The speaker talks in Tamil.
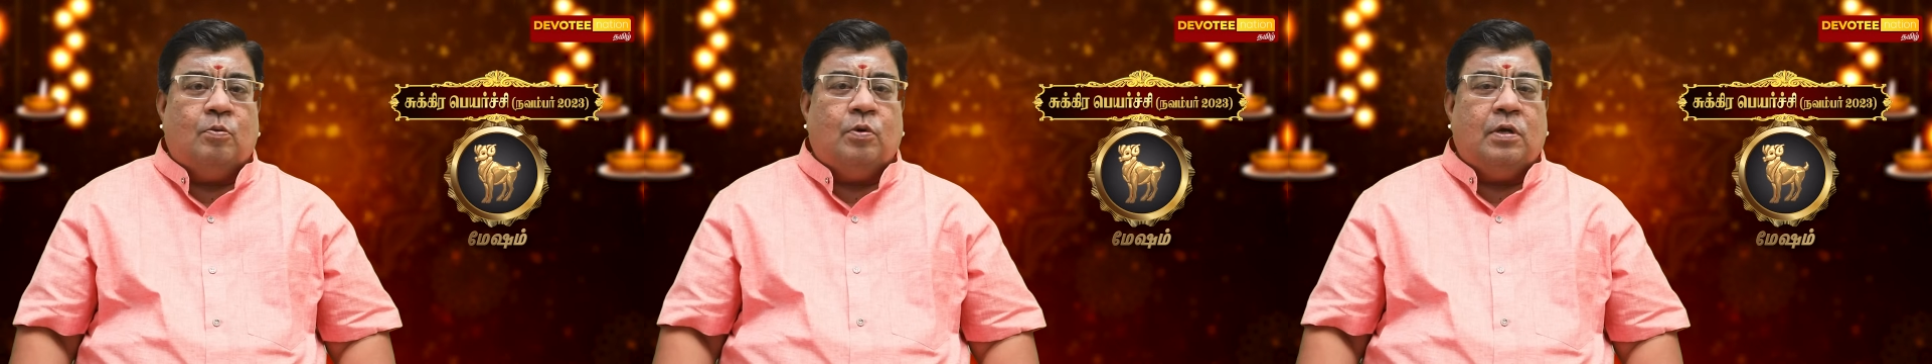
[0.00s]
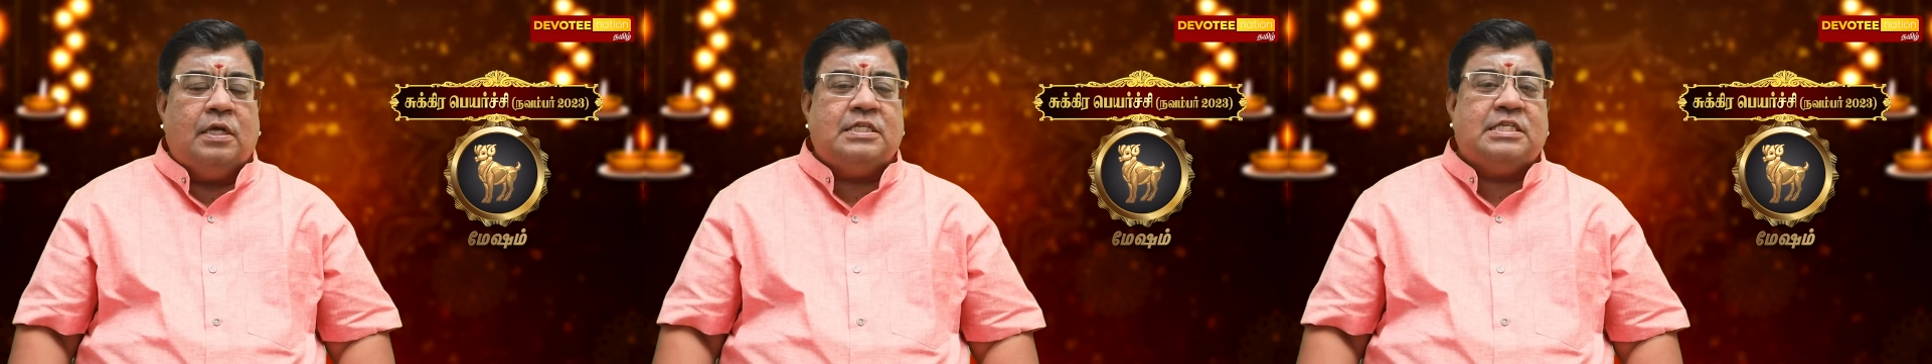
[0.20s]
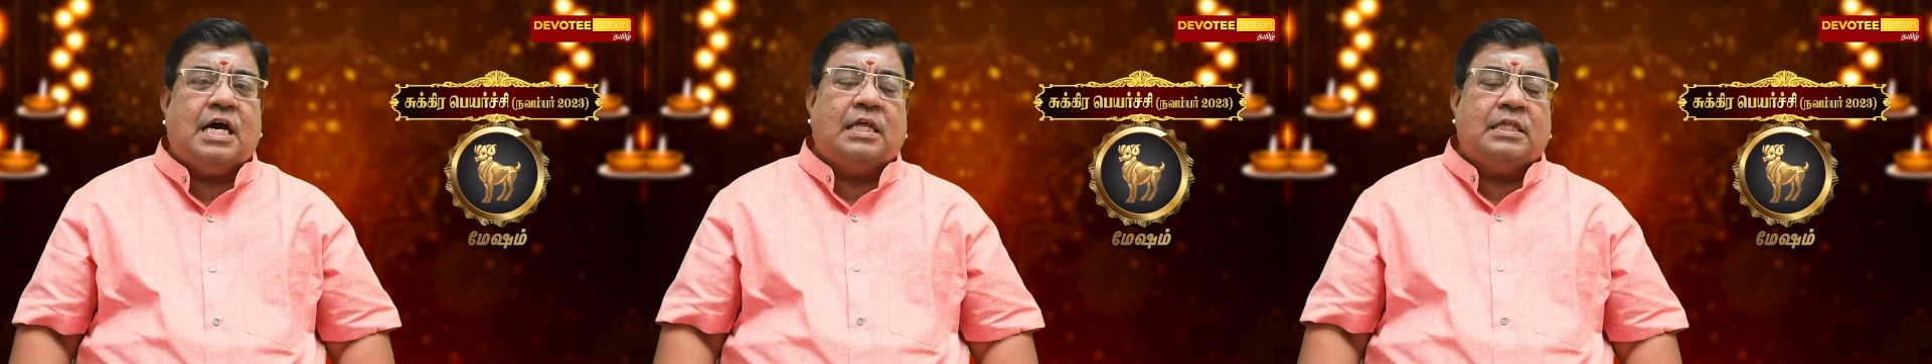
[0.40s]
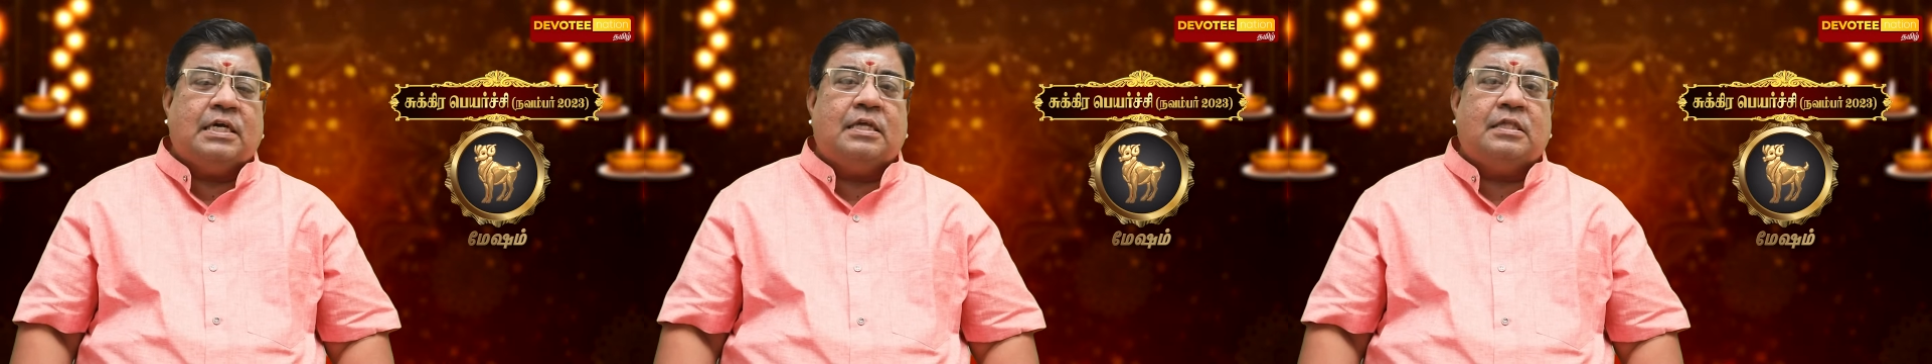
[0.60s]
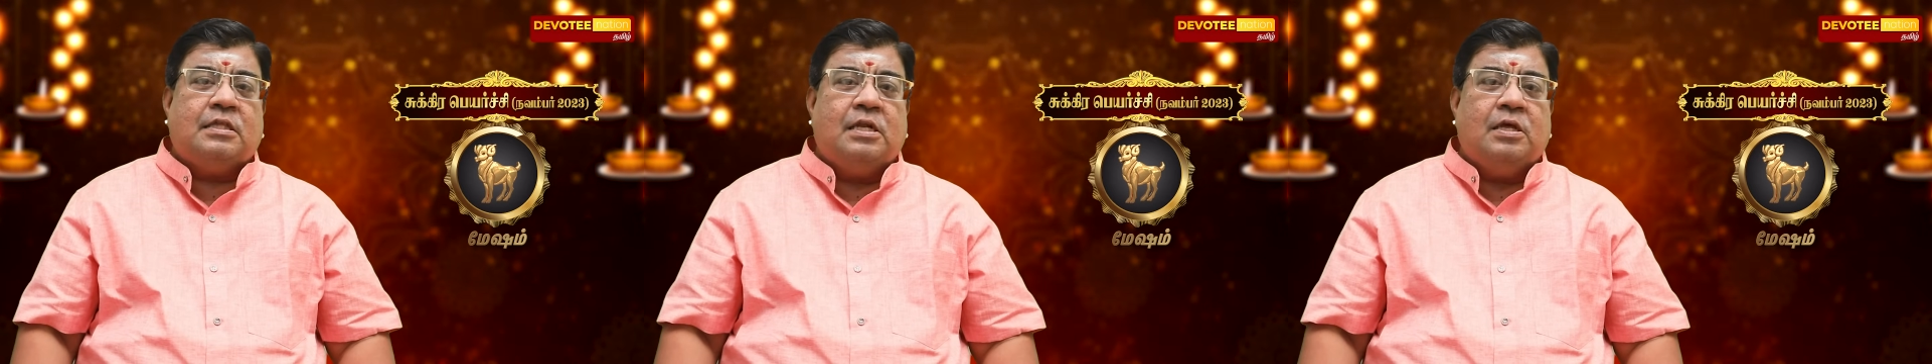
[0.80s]
ஒரு
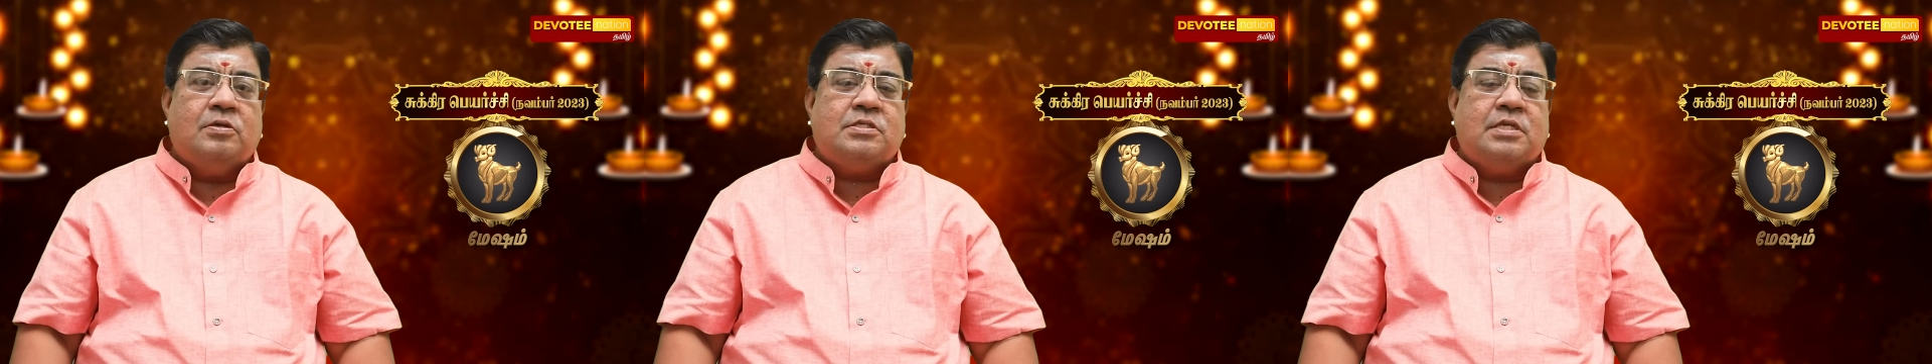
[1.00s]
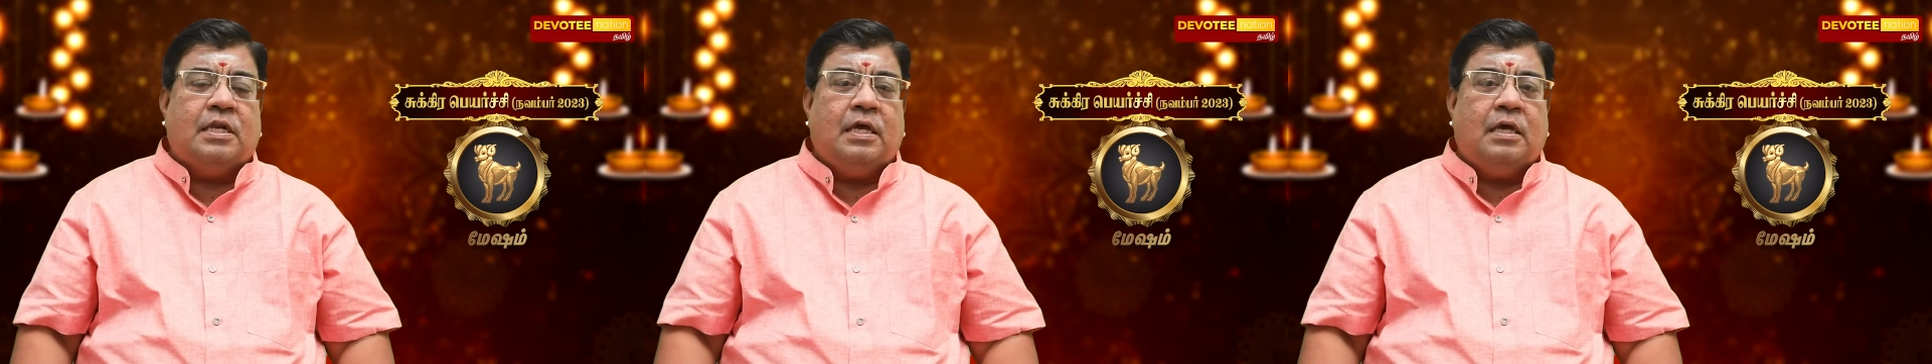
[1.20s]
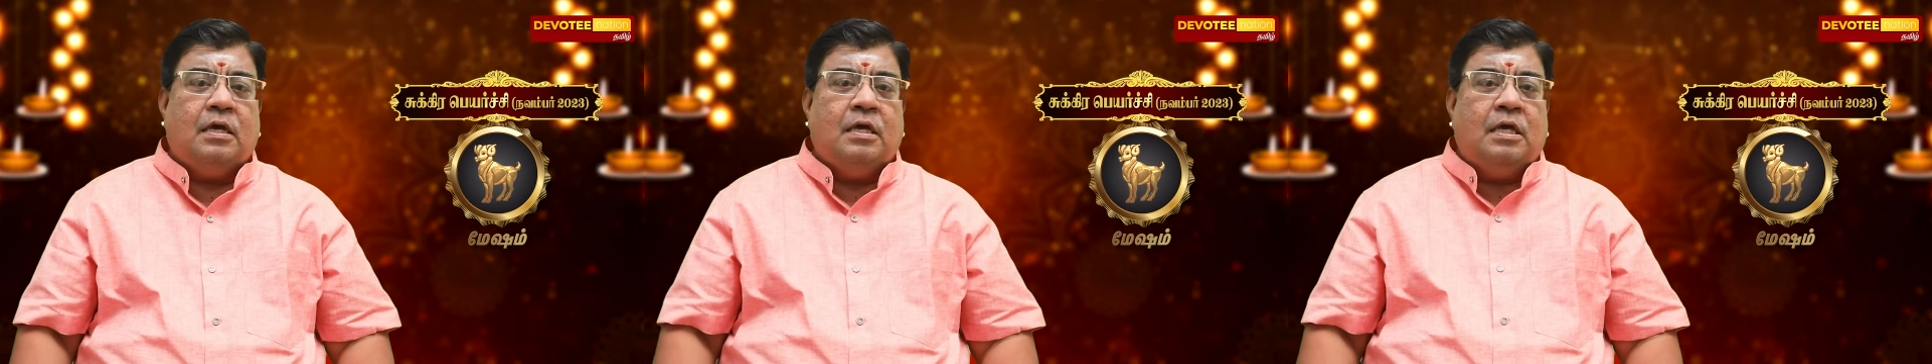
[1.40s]
ஜாதகத்திலையும் சரி